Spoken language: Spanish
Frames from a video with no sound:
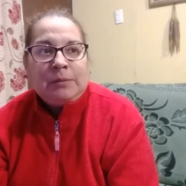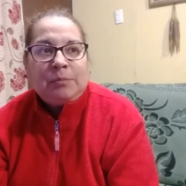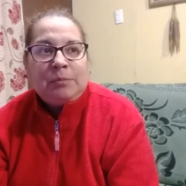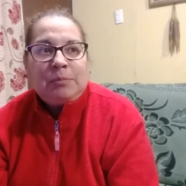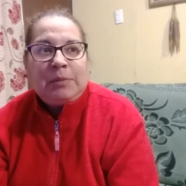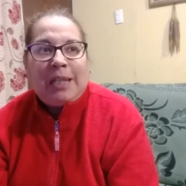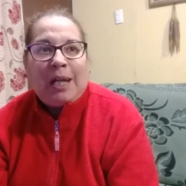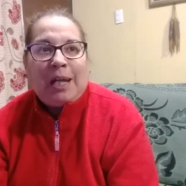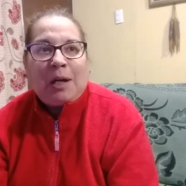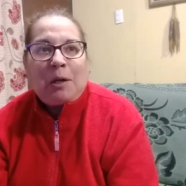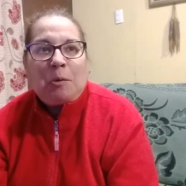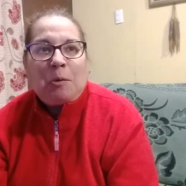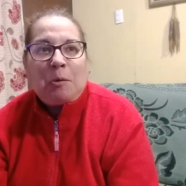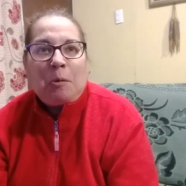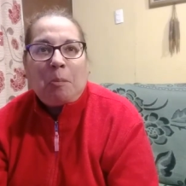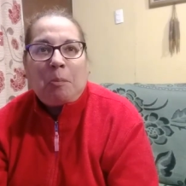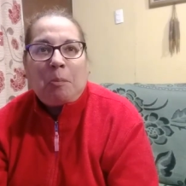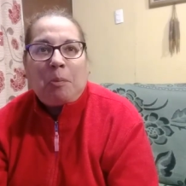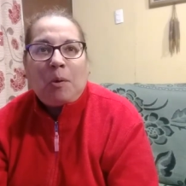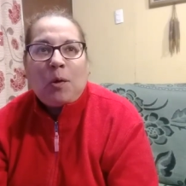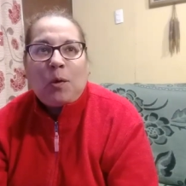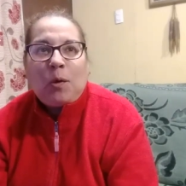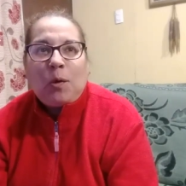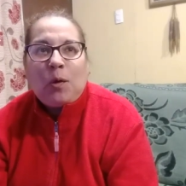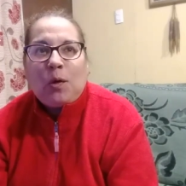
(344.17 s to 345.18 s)
Me da como un
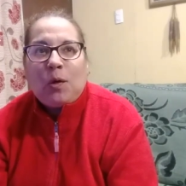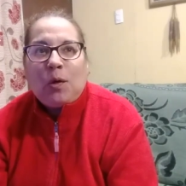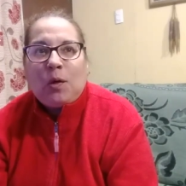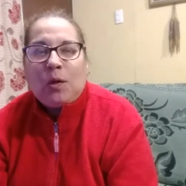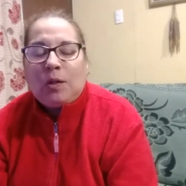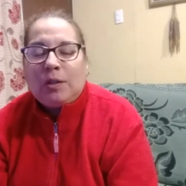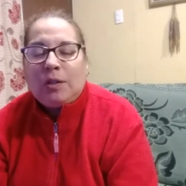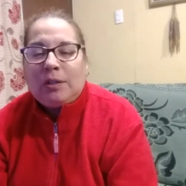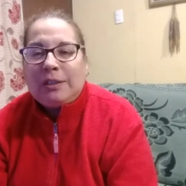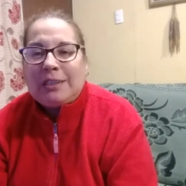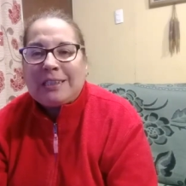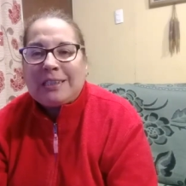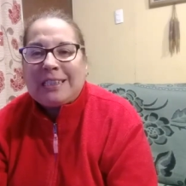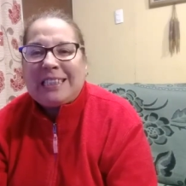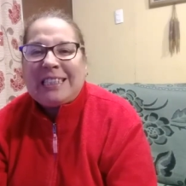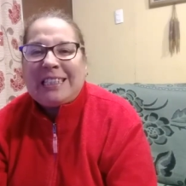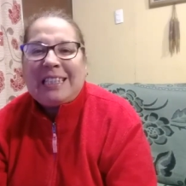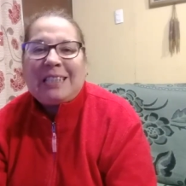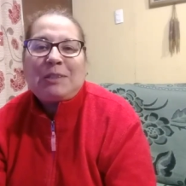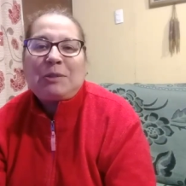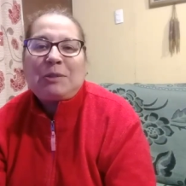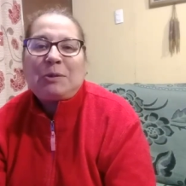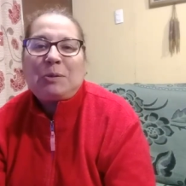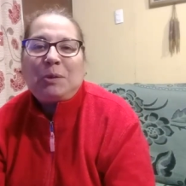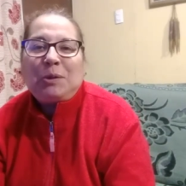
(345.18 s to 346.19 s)
poco, no sé,
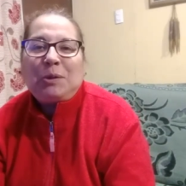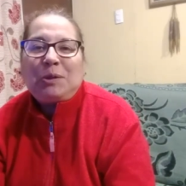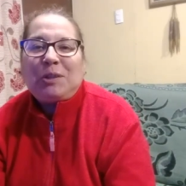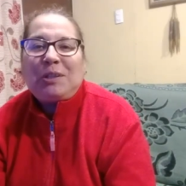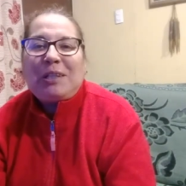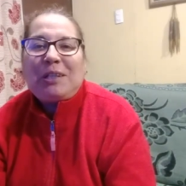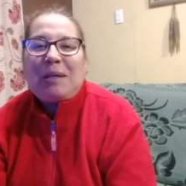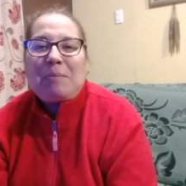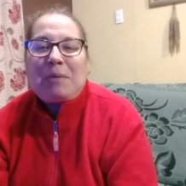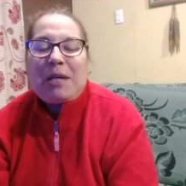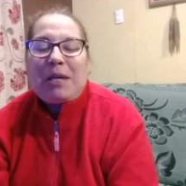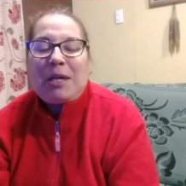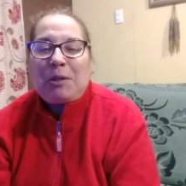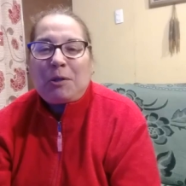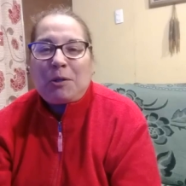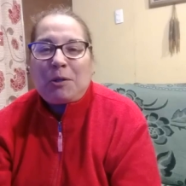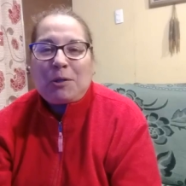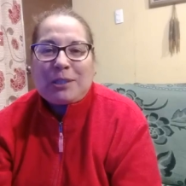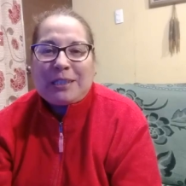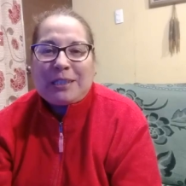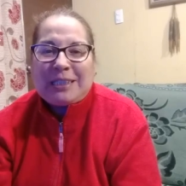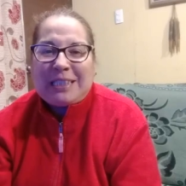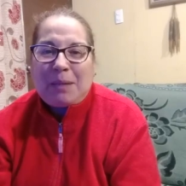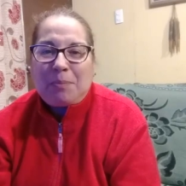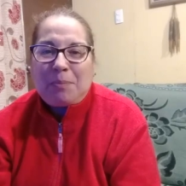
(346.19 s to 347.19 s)
de susto, de miedo, no
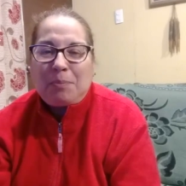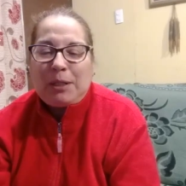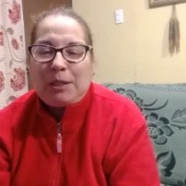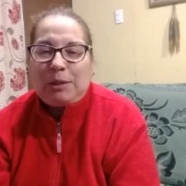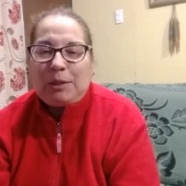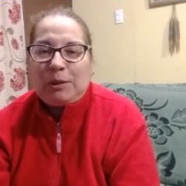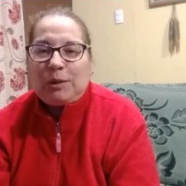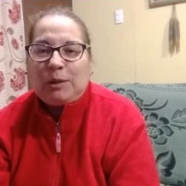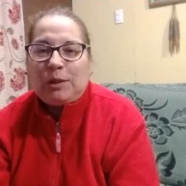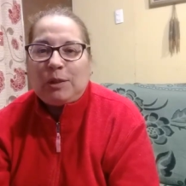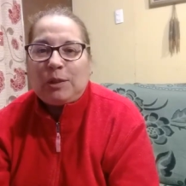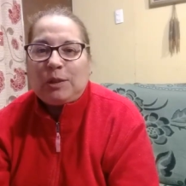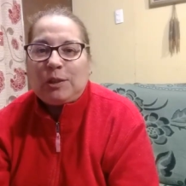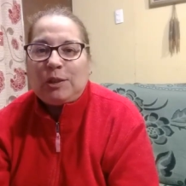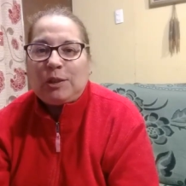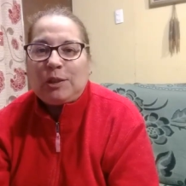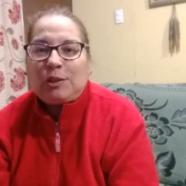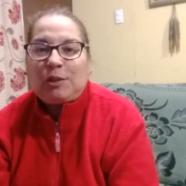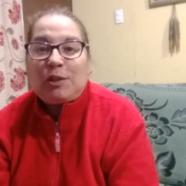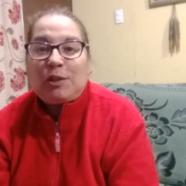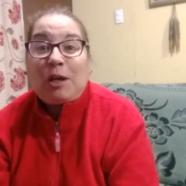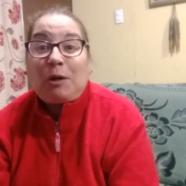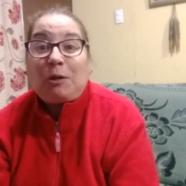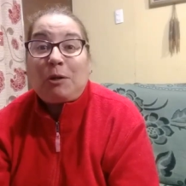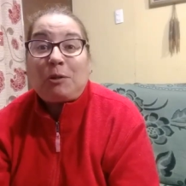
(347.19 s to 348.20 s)
sé, pero no
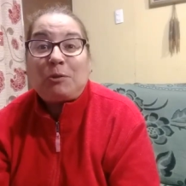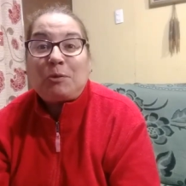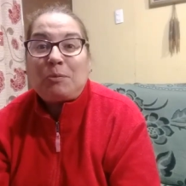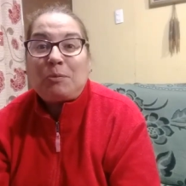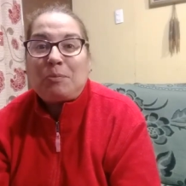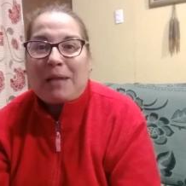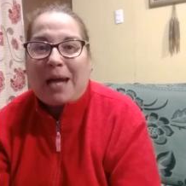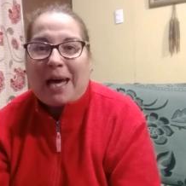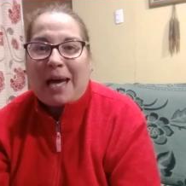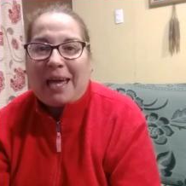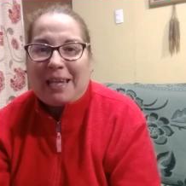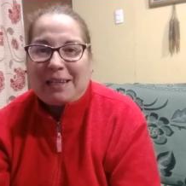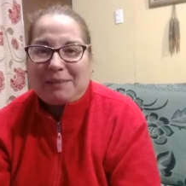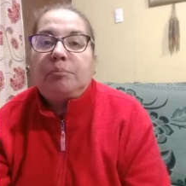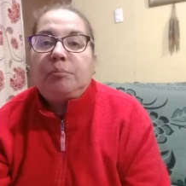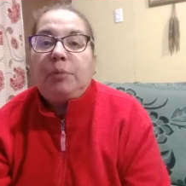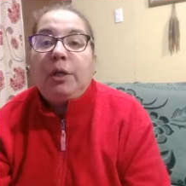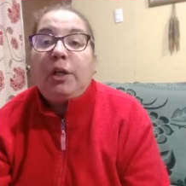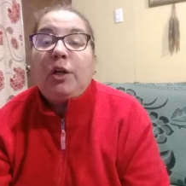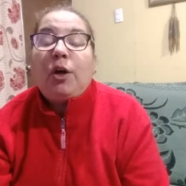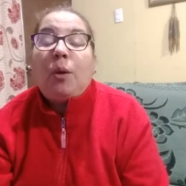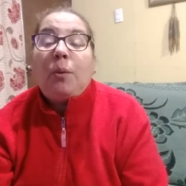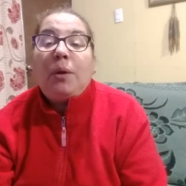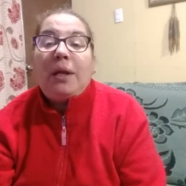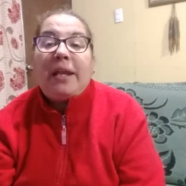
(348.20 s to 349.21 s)
estoy acostumbrada.
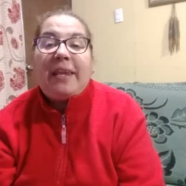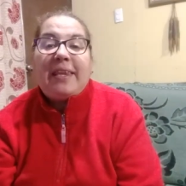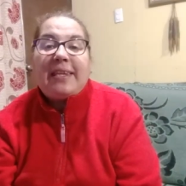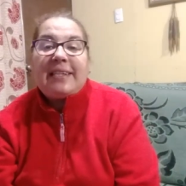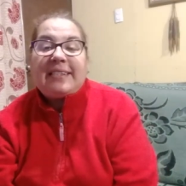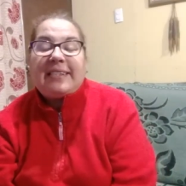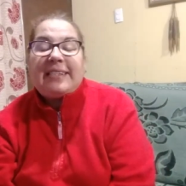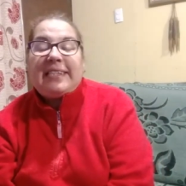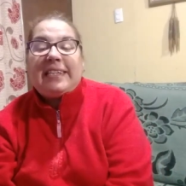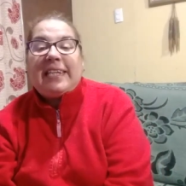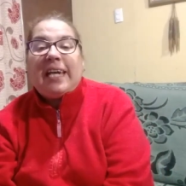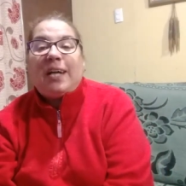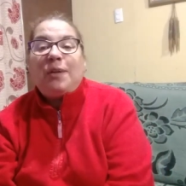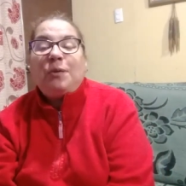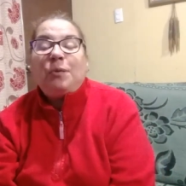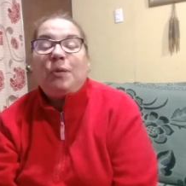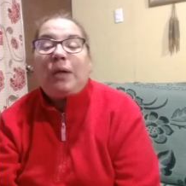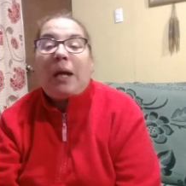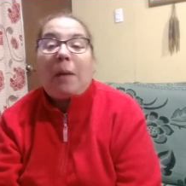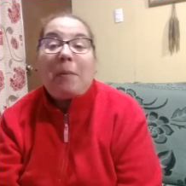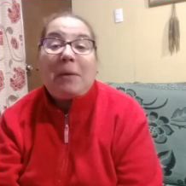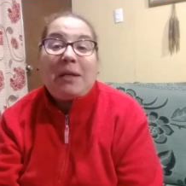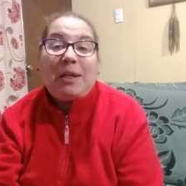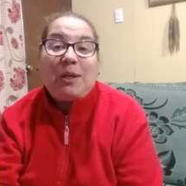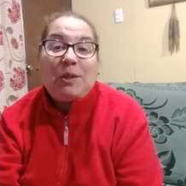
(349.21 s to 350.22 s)
Bueno, como les decía,
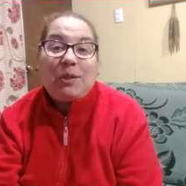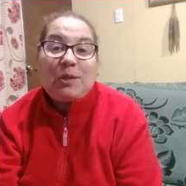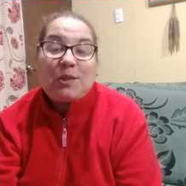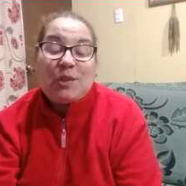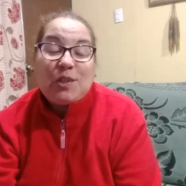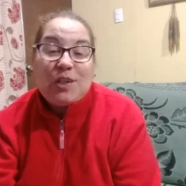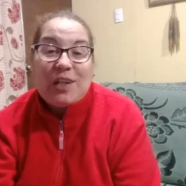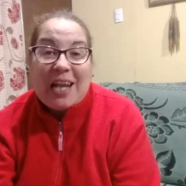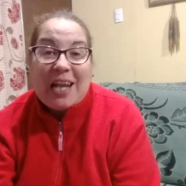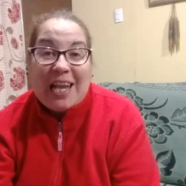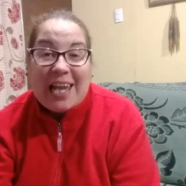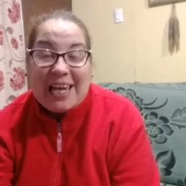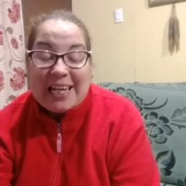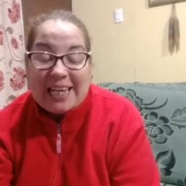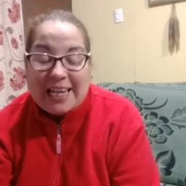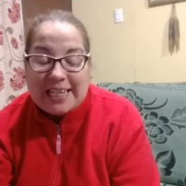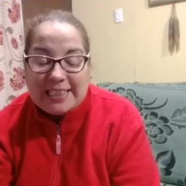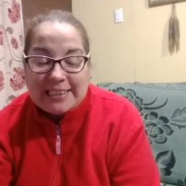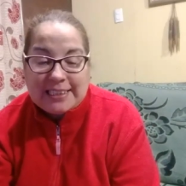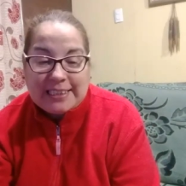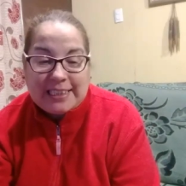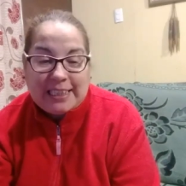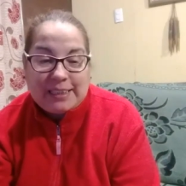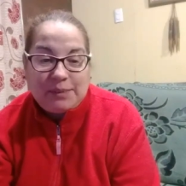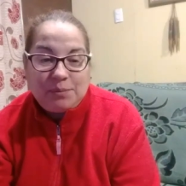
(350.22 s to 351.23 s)
nunca me quedo sola en la
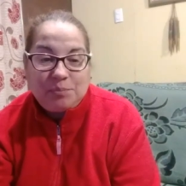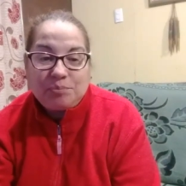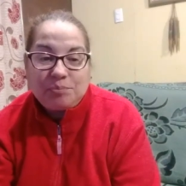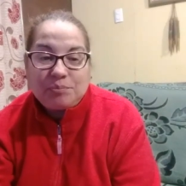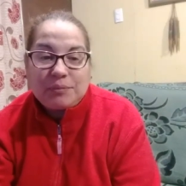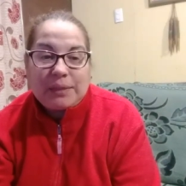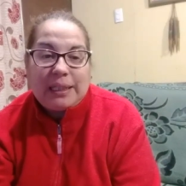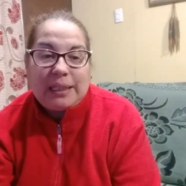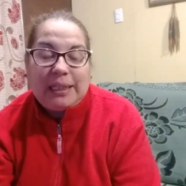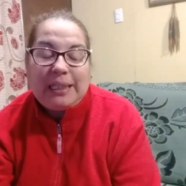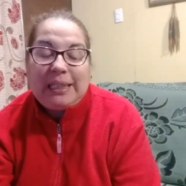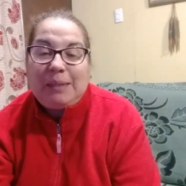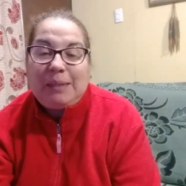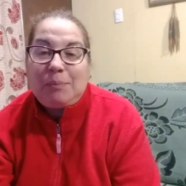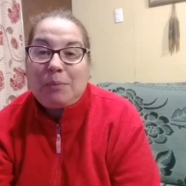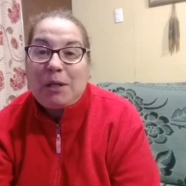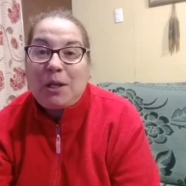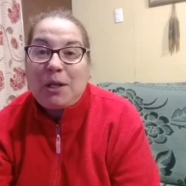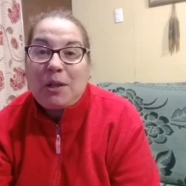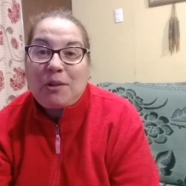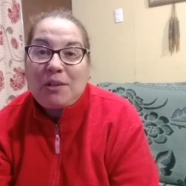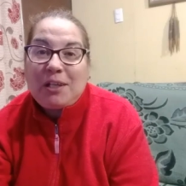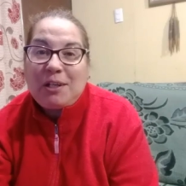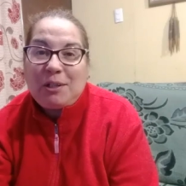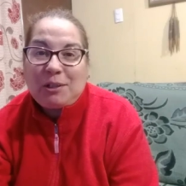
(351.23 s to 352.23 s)
casa y
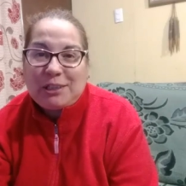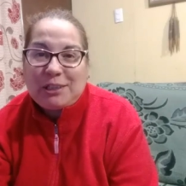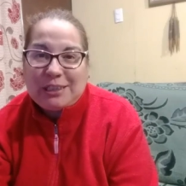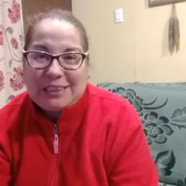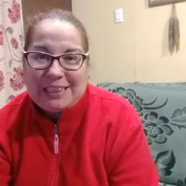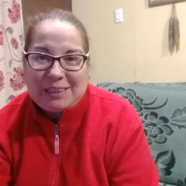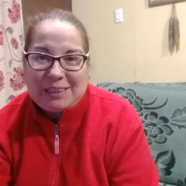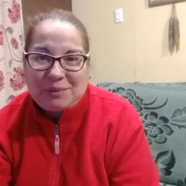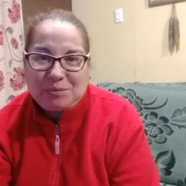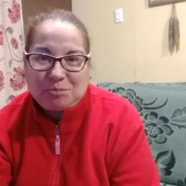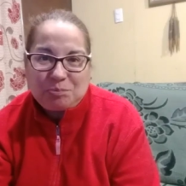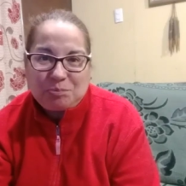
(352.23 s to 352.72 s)
menos de noche.